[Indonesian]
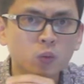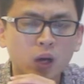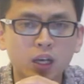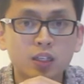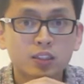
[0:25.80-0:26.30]

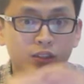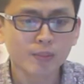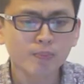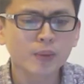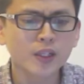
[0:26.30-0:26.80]
Wah,
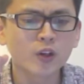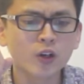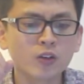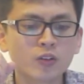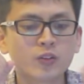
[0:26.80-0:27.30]
sempit
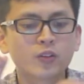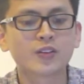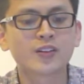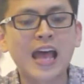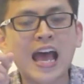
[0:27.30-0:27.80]
dong.
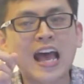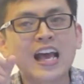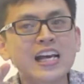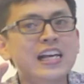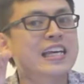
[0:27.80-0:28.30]

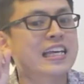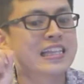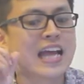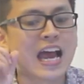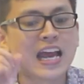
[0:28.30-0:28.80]
Nah,
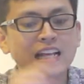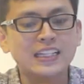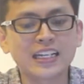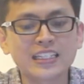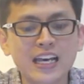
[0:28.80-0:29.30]
kita ada
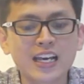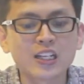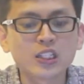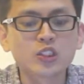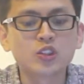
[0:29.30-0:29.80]

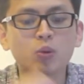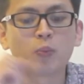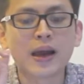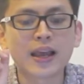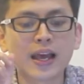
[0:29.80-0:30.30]
triknya
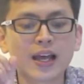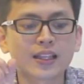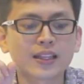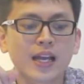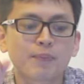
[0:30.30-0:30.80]

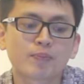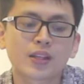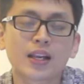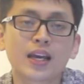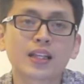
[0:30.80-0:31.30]
supaya tetap
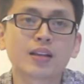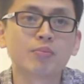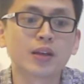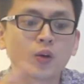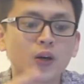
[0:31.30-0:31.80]
terlihat
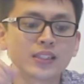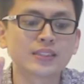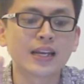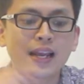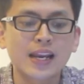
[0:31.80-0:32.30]
lebih luas
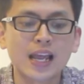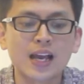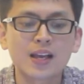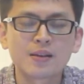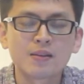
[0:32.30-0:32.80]
dan
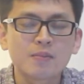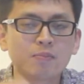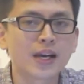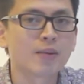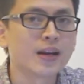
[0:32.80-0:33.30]
enak.
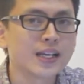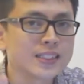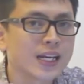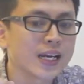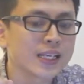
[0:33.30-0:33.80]
Bagaimana
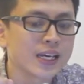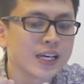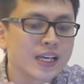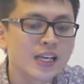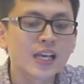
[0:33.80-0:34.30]

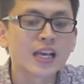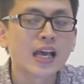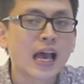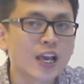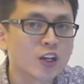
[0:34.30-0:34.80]
caranya?
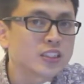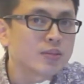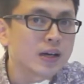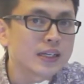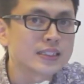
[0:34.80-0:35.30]
Ayo
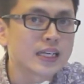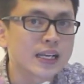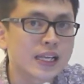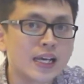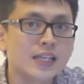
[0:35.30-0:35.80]
simak
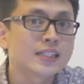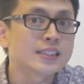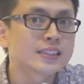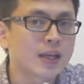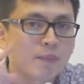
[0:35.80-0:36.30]
desainnya
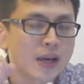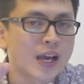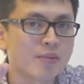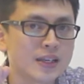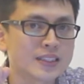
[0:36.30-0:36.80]
sampai
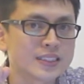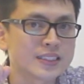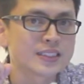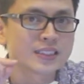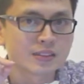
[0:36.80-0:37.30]
habis.